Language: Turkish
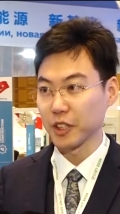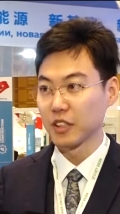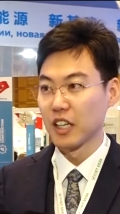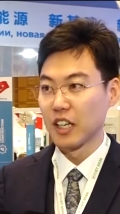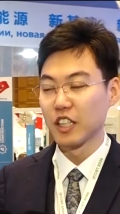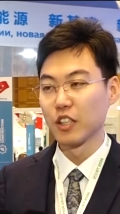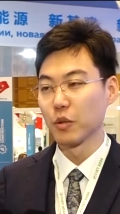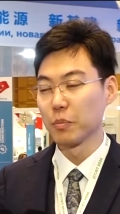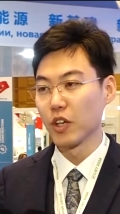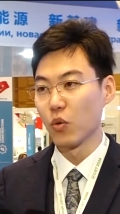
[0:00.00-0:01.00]
Foruma
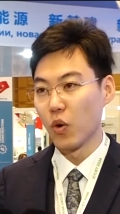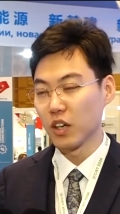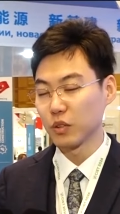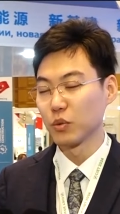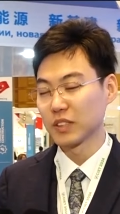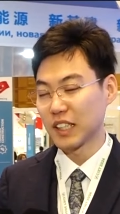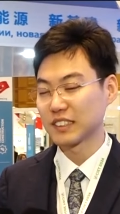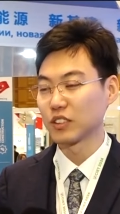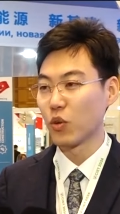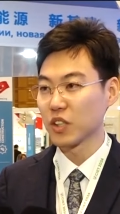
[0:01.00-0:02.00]
Çin'den katılıyoruz.
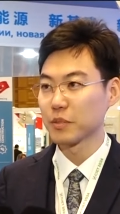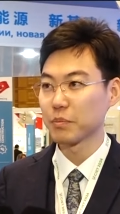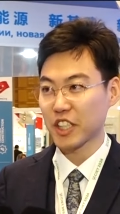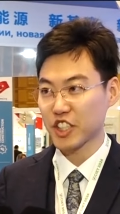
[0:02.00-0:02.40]
Rüzgar